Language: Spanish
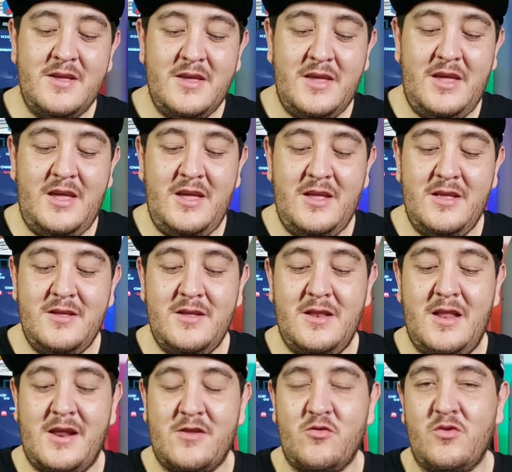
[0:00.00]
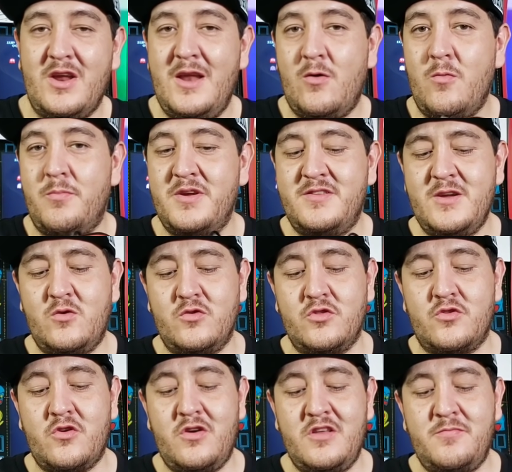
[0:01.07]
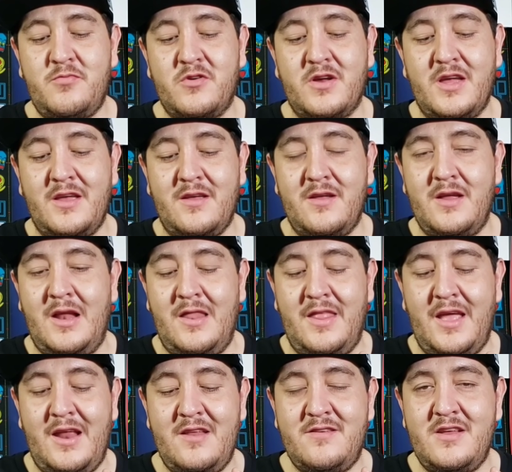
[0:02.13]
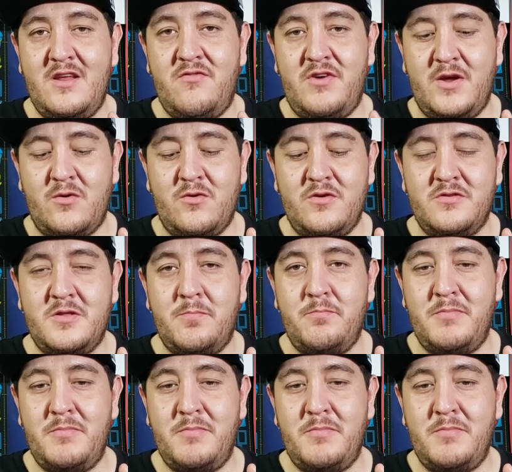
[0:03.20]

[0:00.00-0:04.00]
Y la razón que le compré este control es porque el de él se le fregó este,